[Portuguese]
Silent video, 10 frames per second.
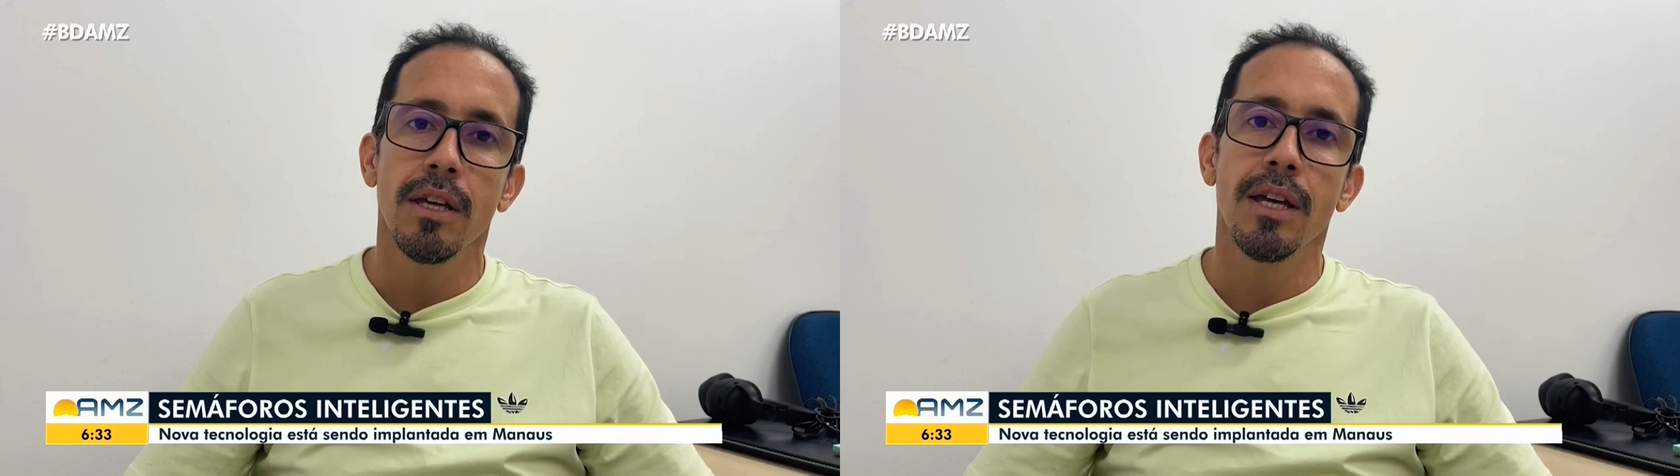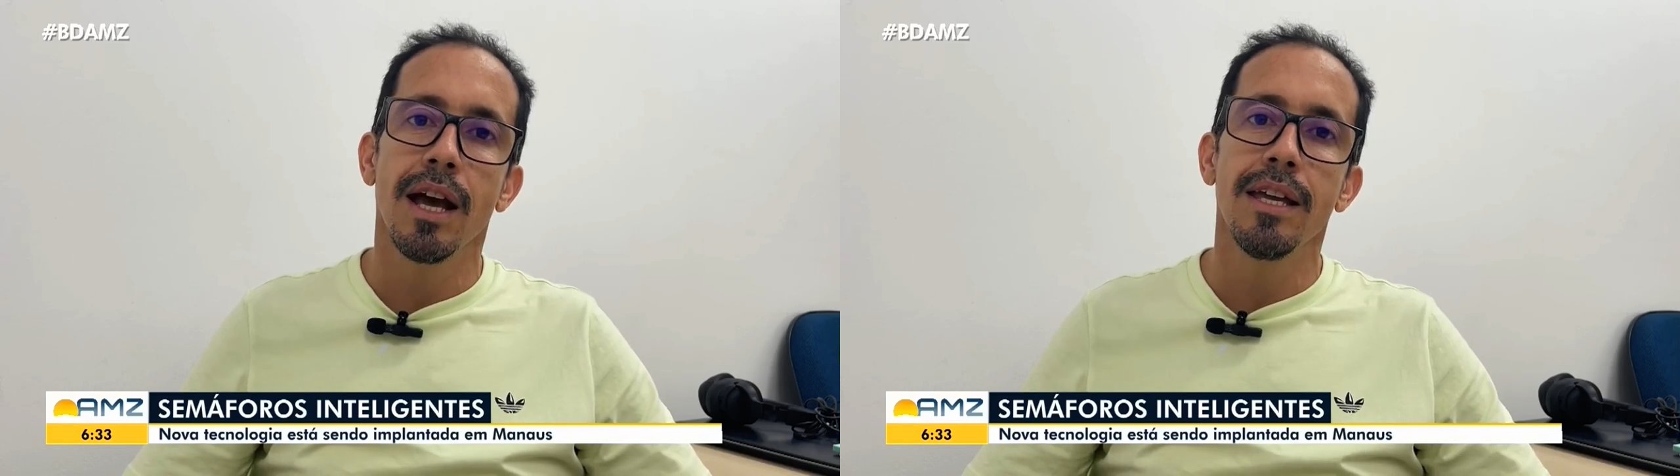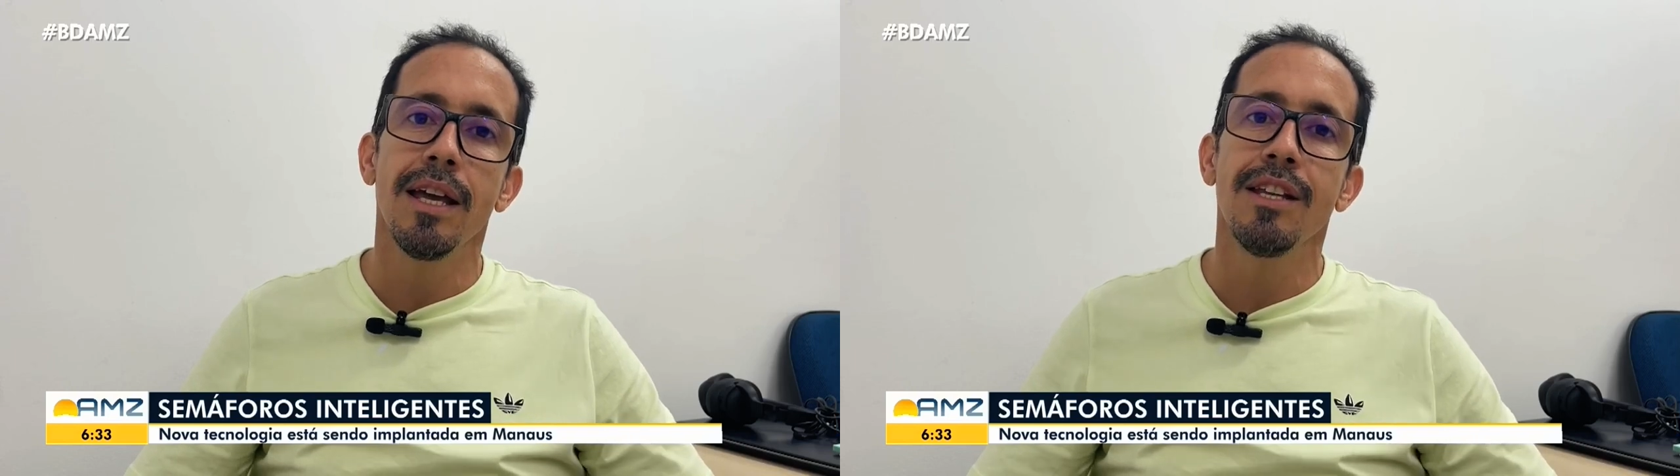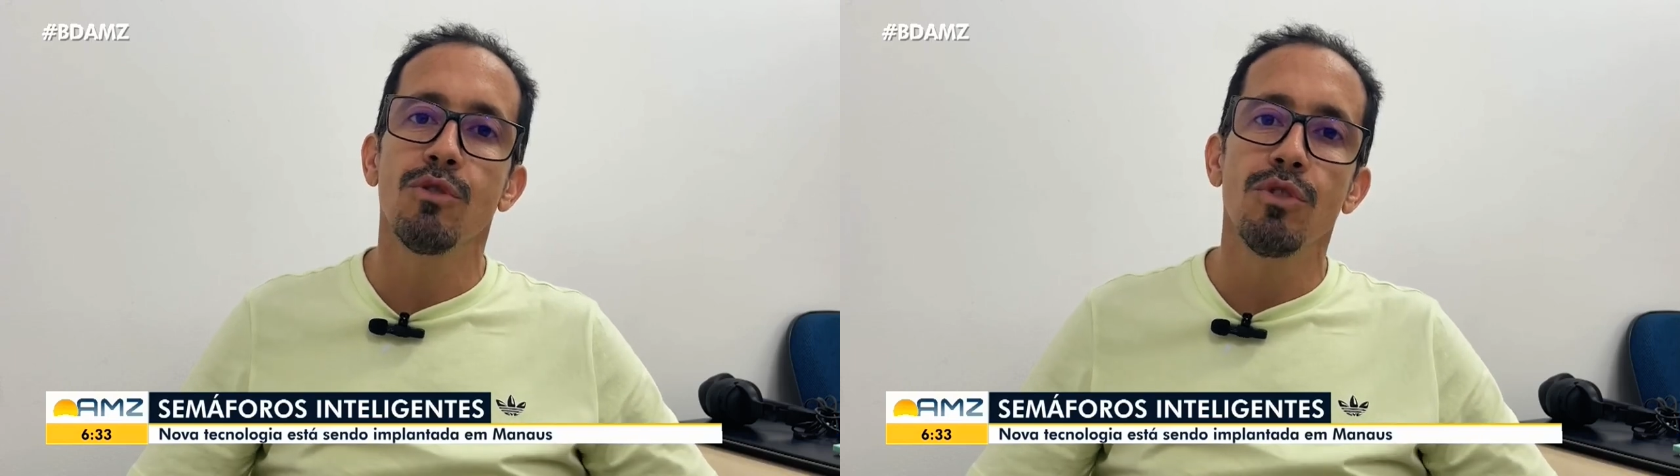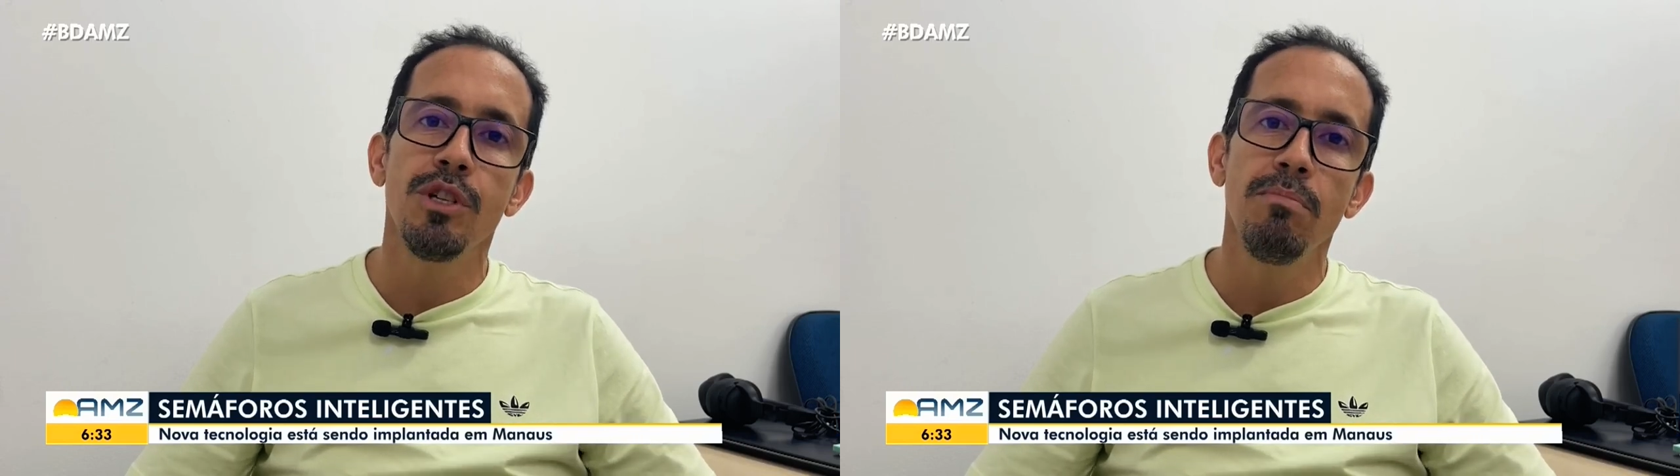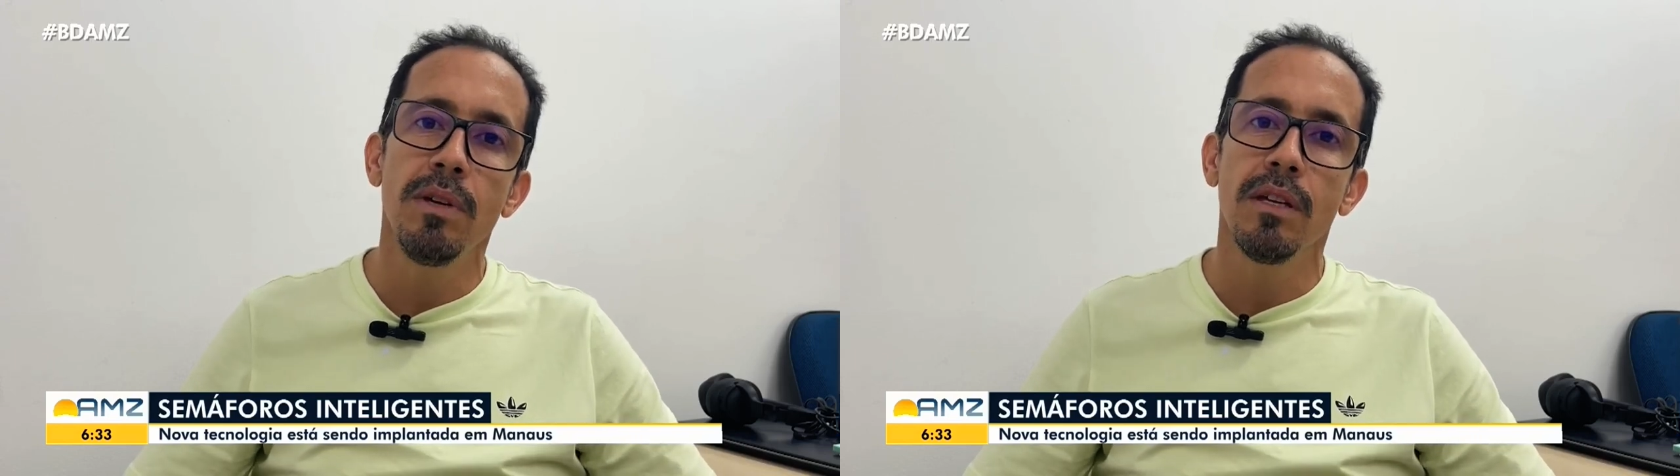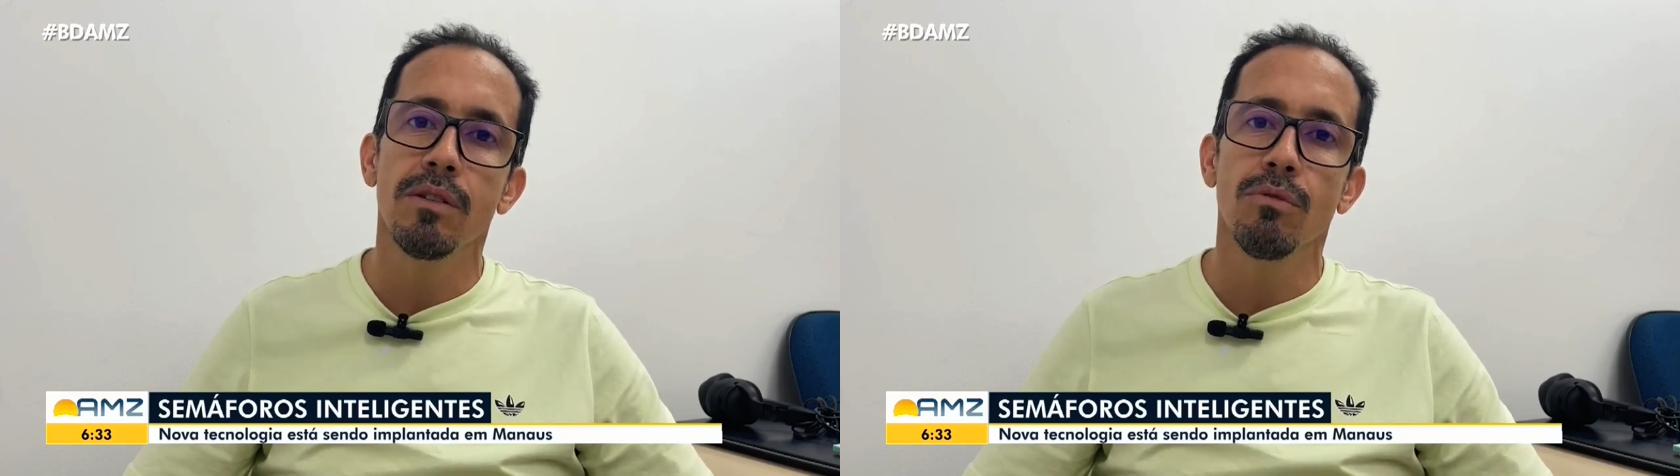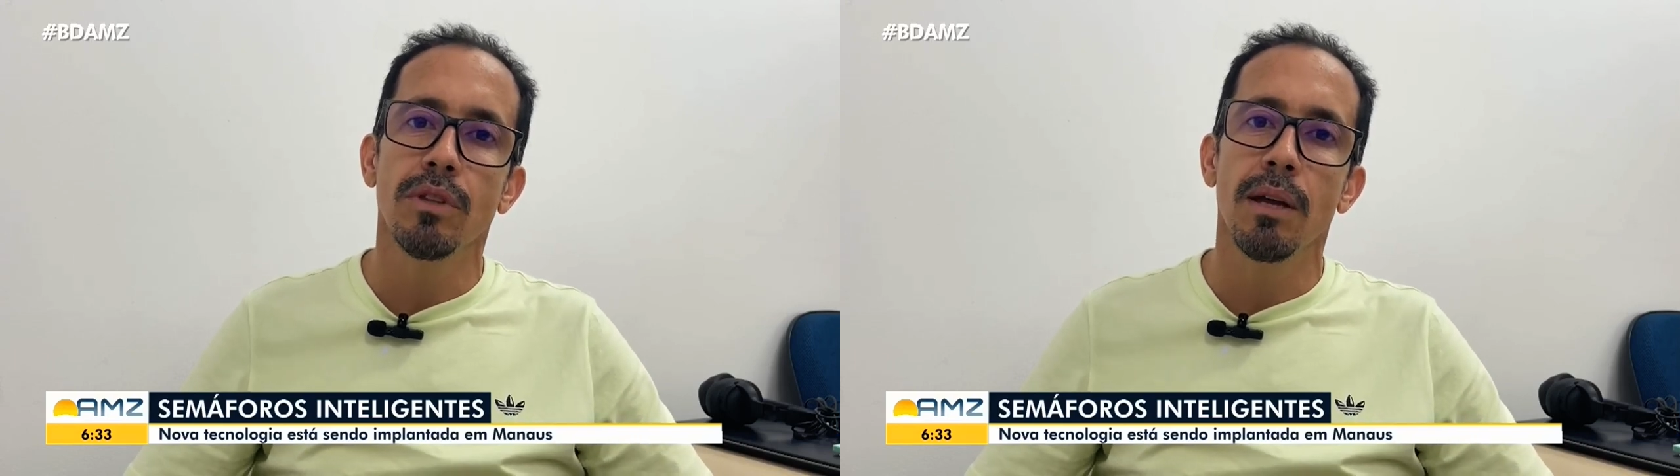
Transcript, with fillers: e aí eles otimizam o